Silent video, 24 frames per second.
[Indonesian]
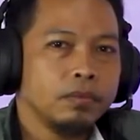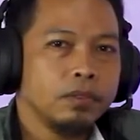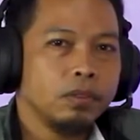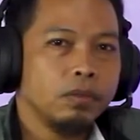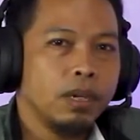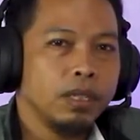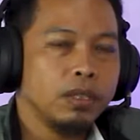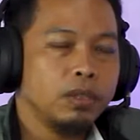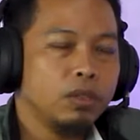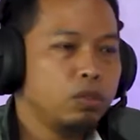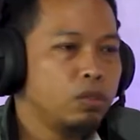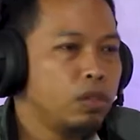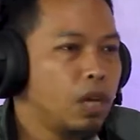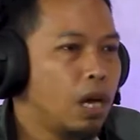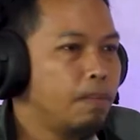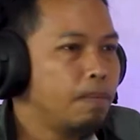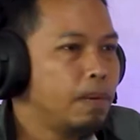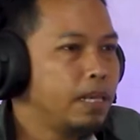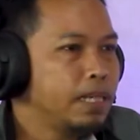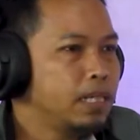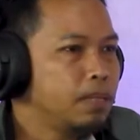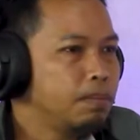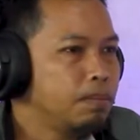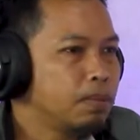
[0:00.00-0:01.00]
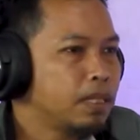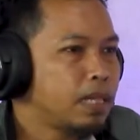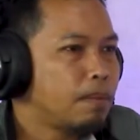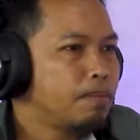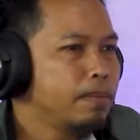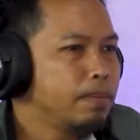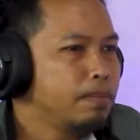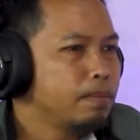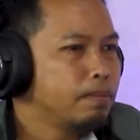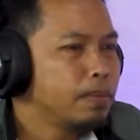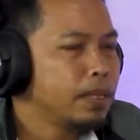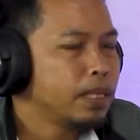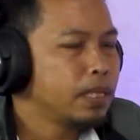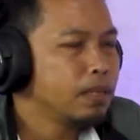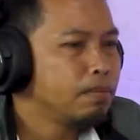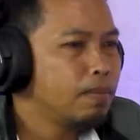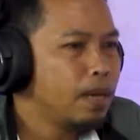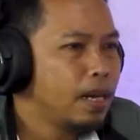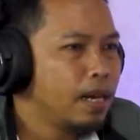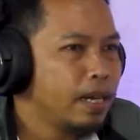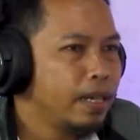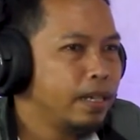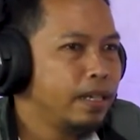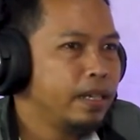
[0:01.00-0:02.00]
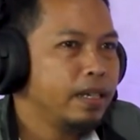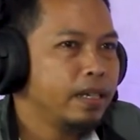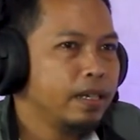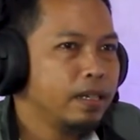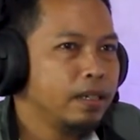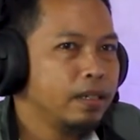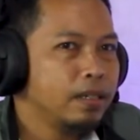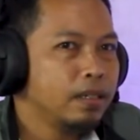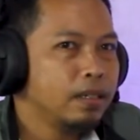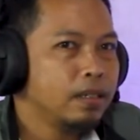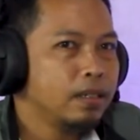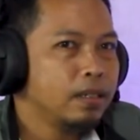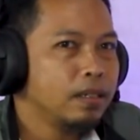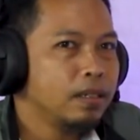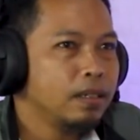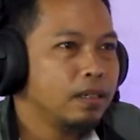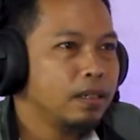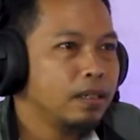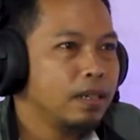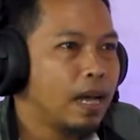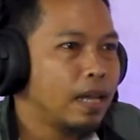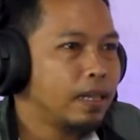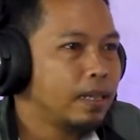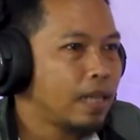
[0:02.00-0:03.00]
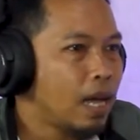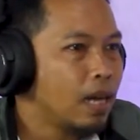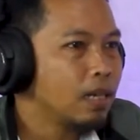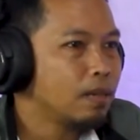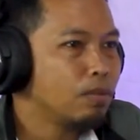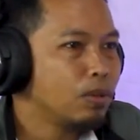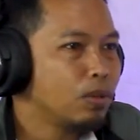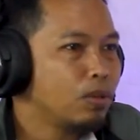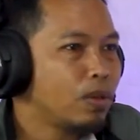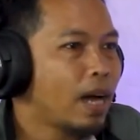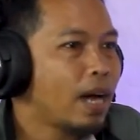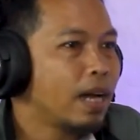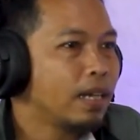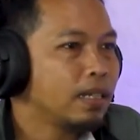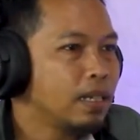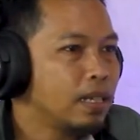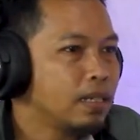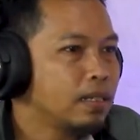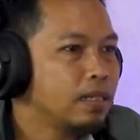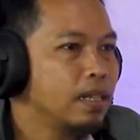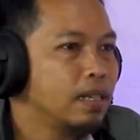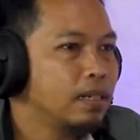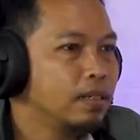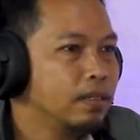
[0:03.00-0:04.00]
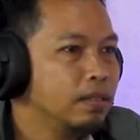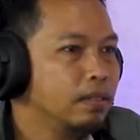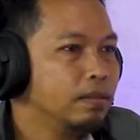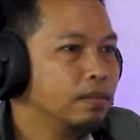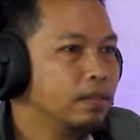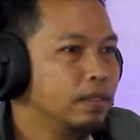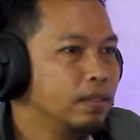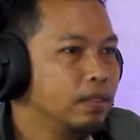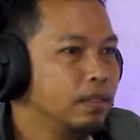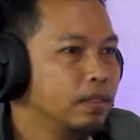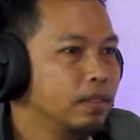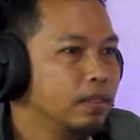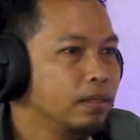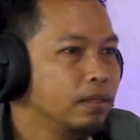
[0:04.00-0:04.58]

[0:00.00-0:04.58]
waktu itu apa sih pertimbangannya datang ke Purwakarta Ustadz gitu kan?